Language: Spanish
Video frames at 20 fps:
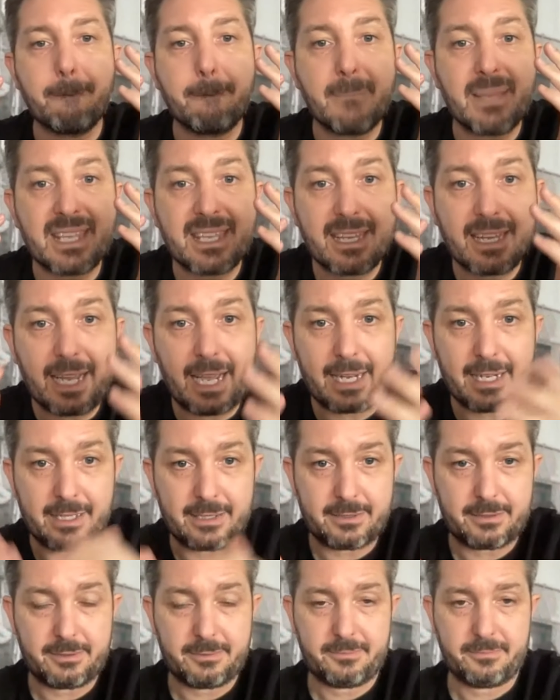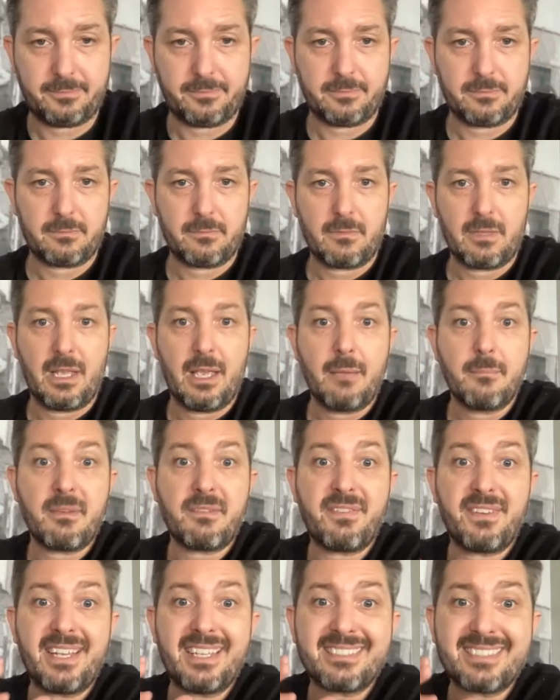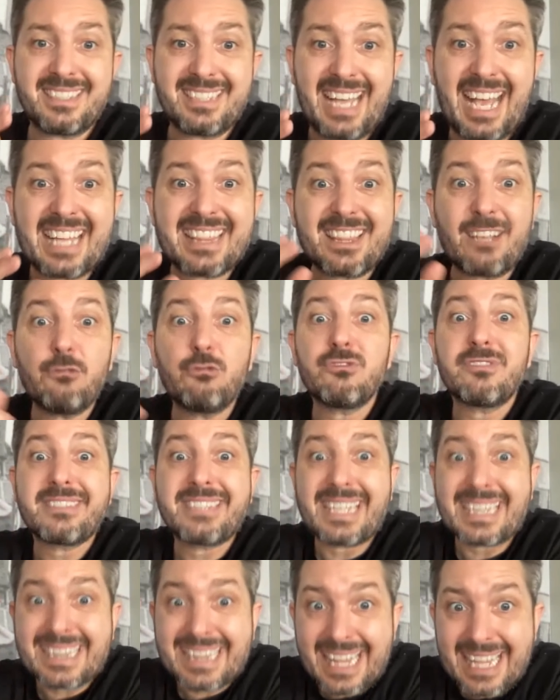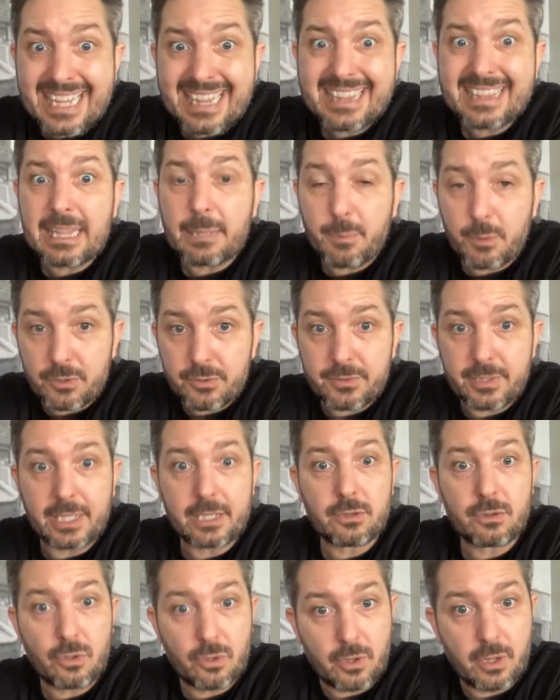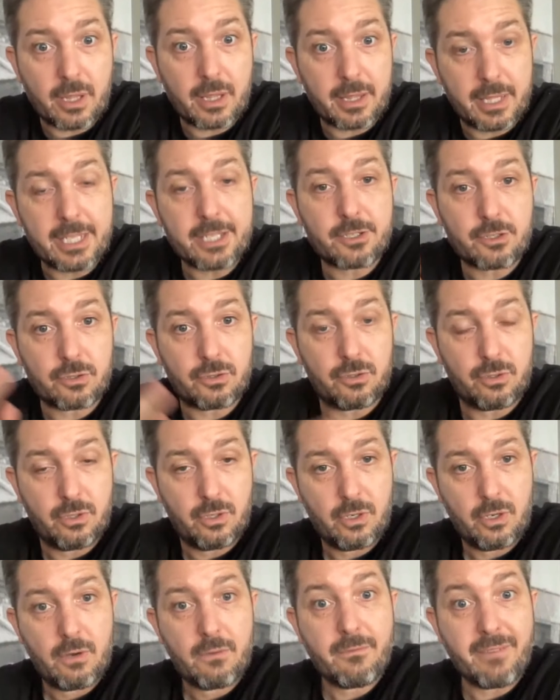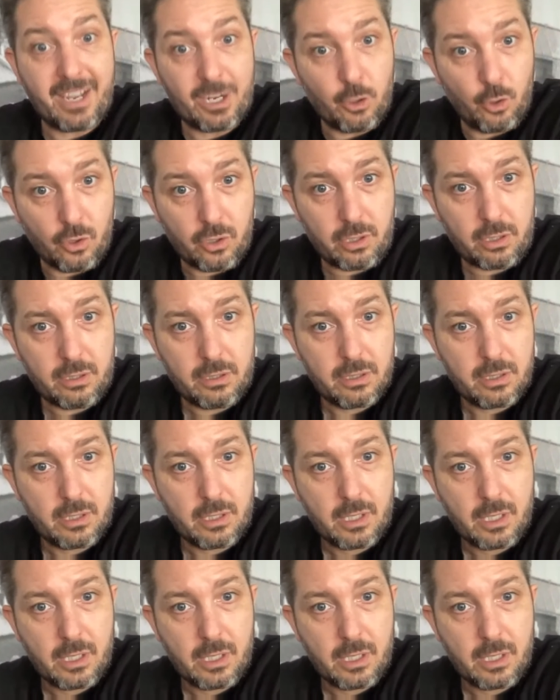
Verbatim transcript: mexicanas me financian hasta un 70% de dicho valor,